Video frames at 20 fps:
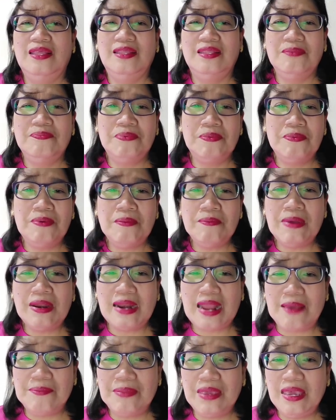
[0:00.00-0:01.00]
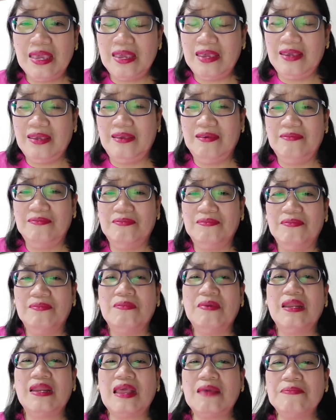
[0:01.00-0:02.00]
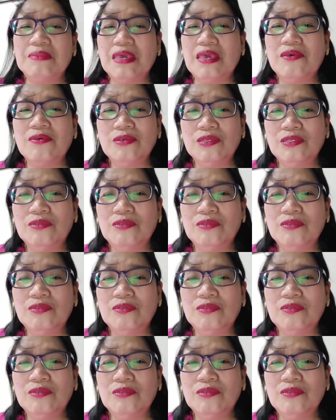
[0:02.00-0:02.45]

Hindi po ba marami? Marami kayong